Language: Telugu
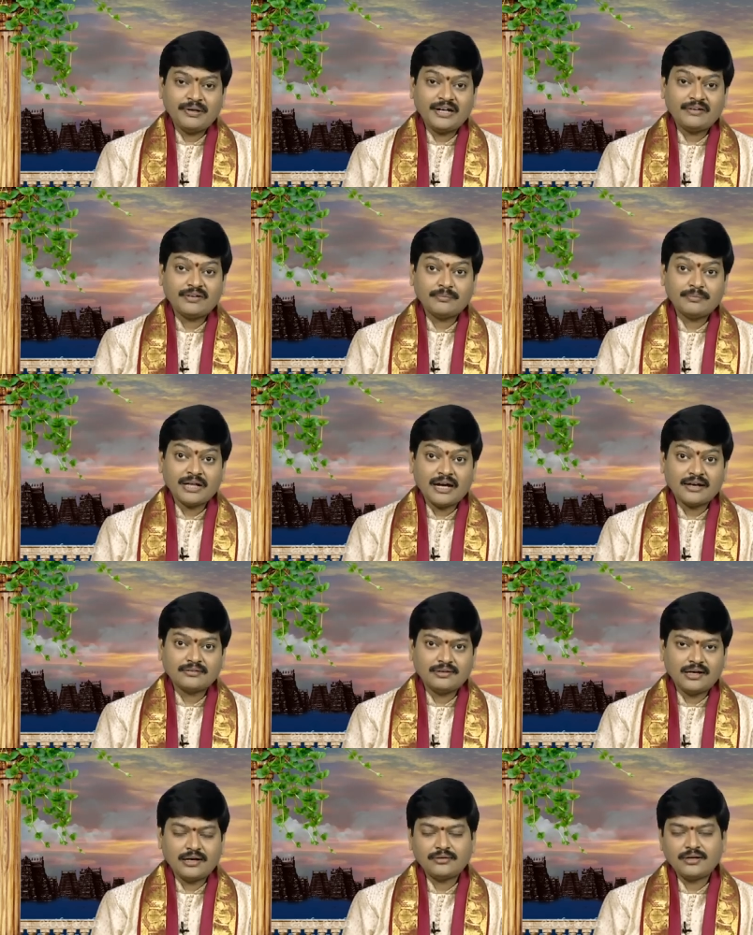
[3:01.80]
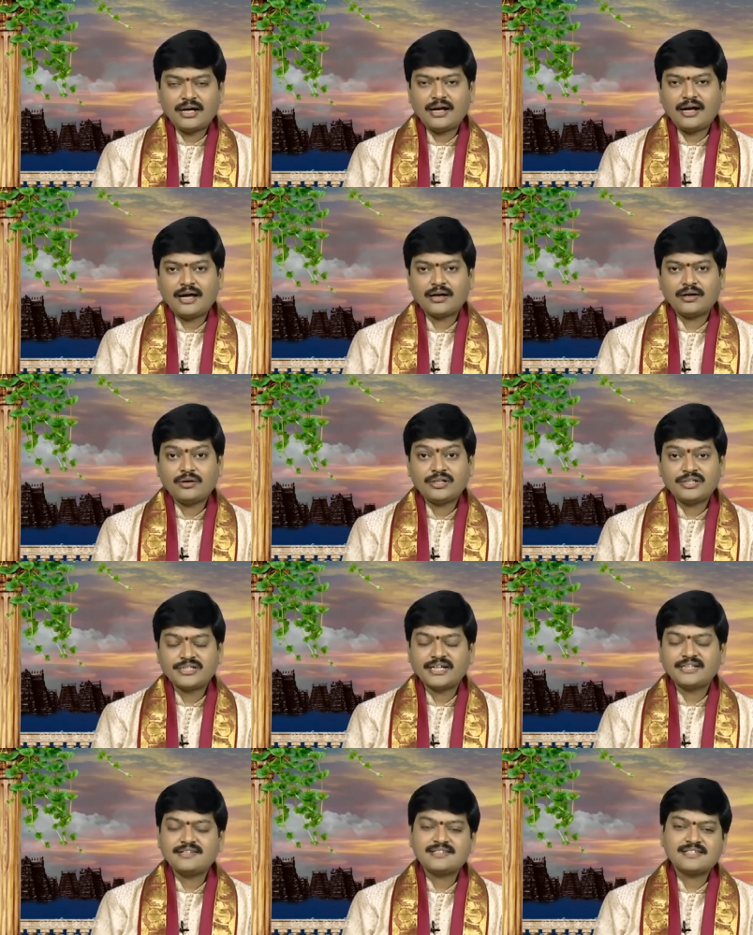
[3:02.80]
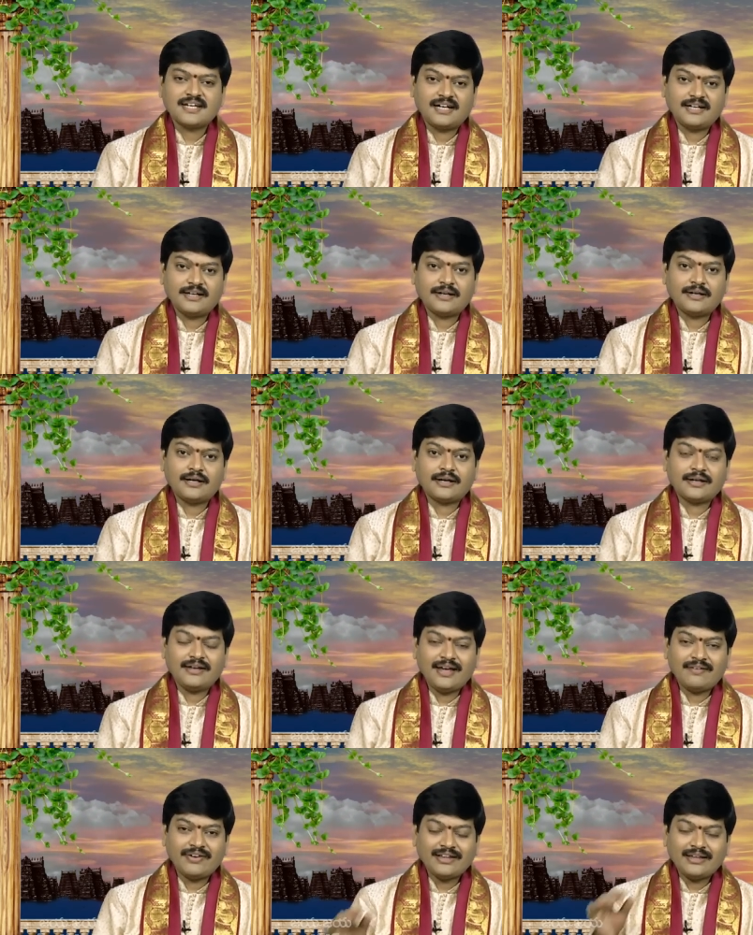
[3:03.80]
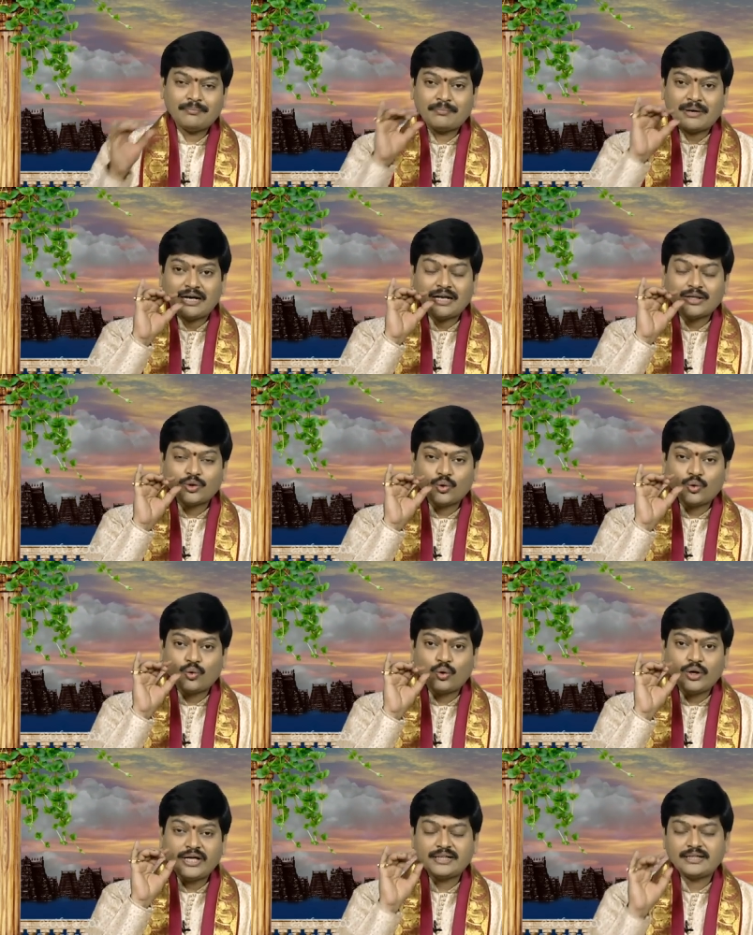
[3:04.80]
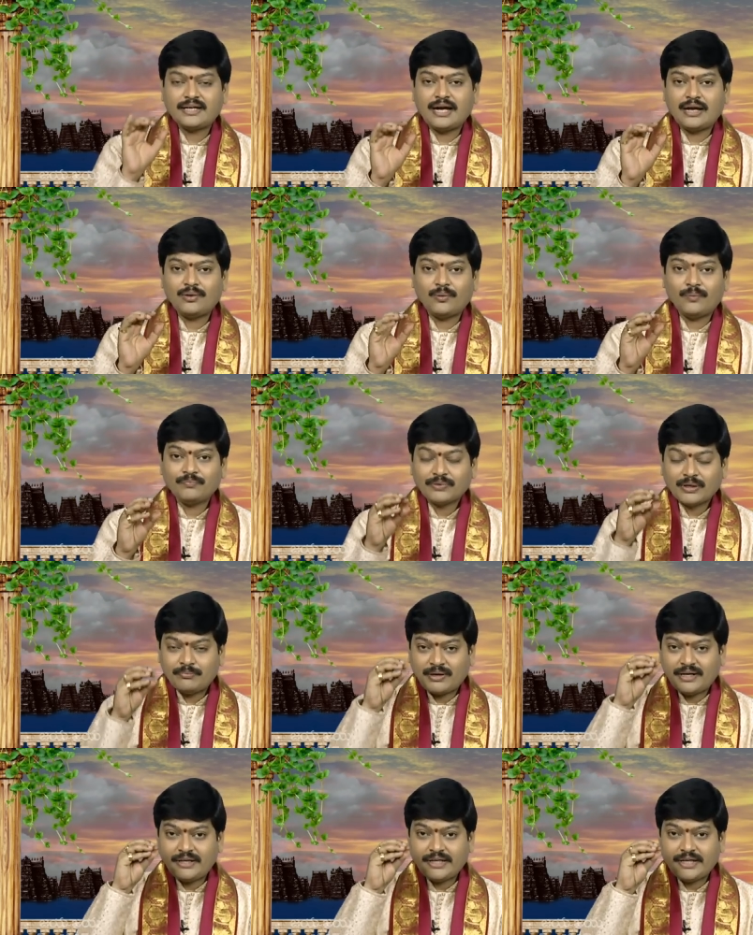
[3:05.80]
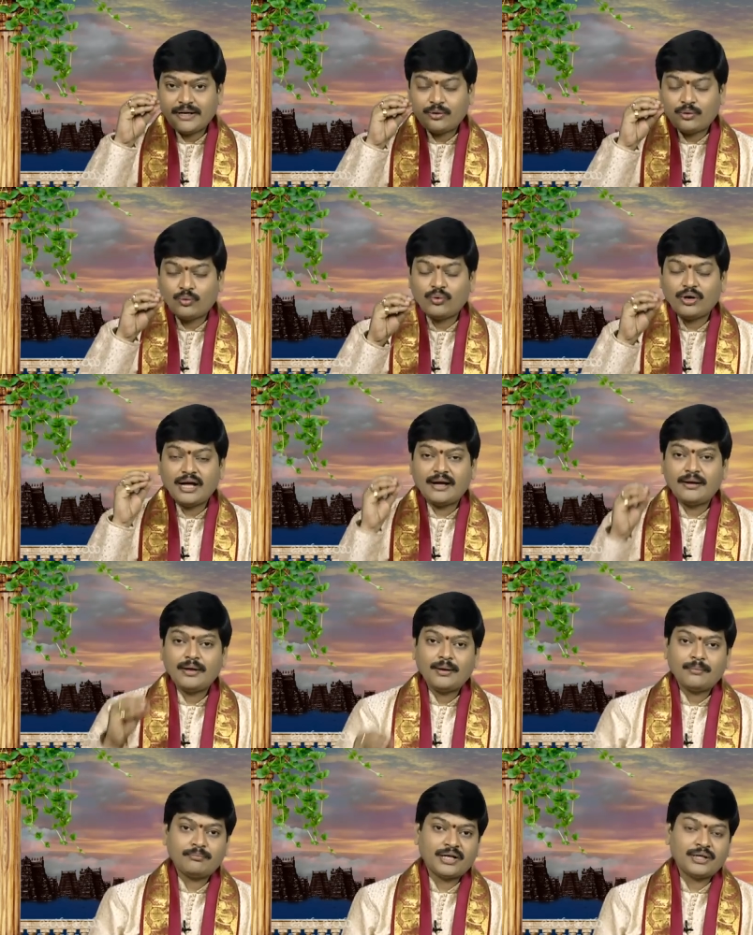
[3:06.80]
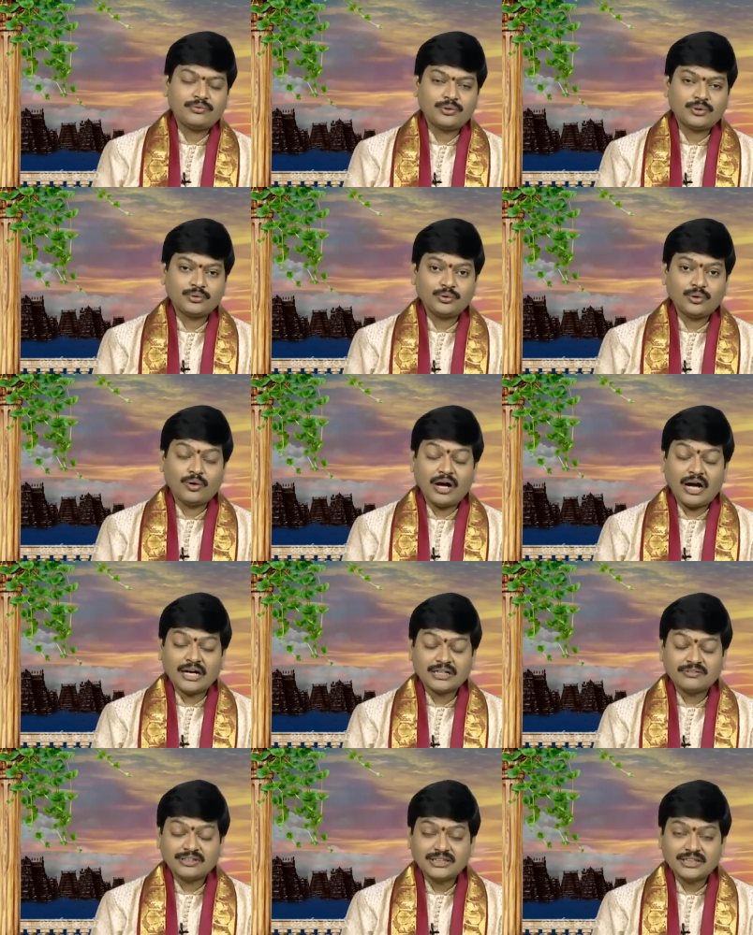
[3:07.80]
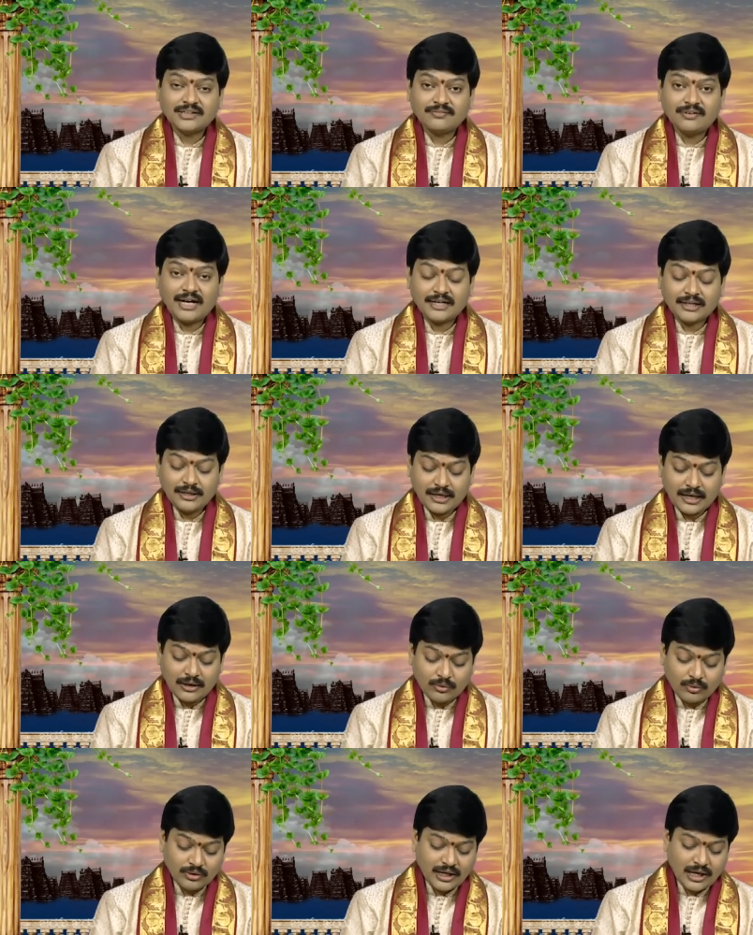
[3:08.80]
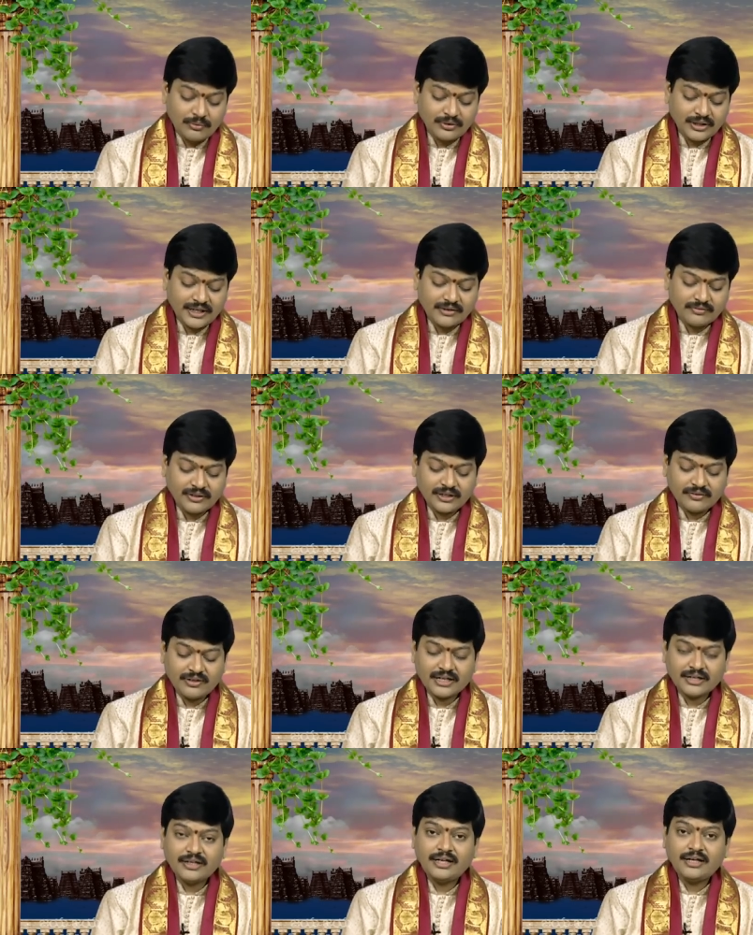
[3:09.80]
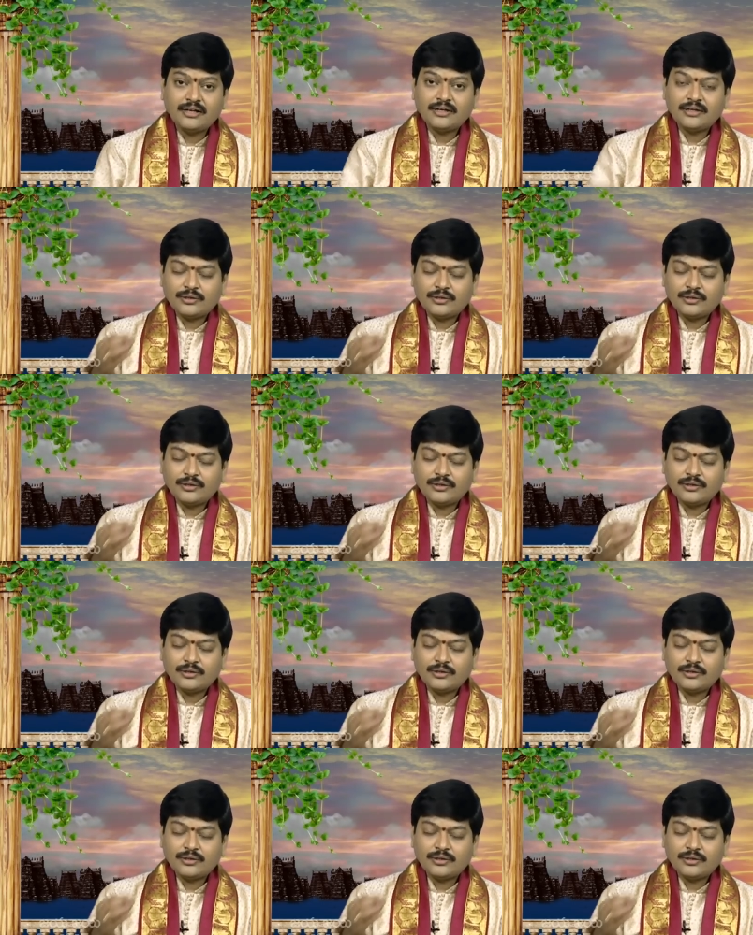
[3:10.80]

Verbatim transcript: చెప్పేటువంటి పదార్థాలను ఆహారంలో నిషేధించాలి అని అన్నారు ఏవైతే పళ్ళతో కొరికి తినాలో పంటికి ఎక్కువగా పని ఉంటుందో అటువంటి వాటిని కాకుండా ఉండేటువంటి వాటిని